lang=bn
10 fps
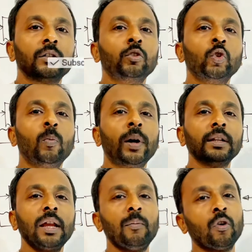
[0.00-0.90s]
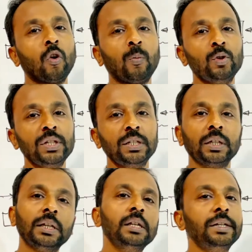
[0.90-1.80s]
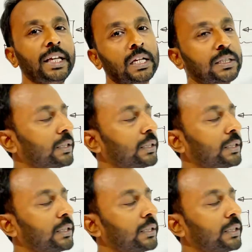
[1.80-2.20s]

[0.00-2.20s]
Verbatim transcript: সমান এবং অপোজিট রিয়াকশন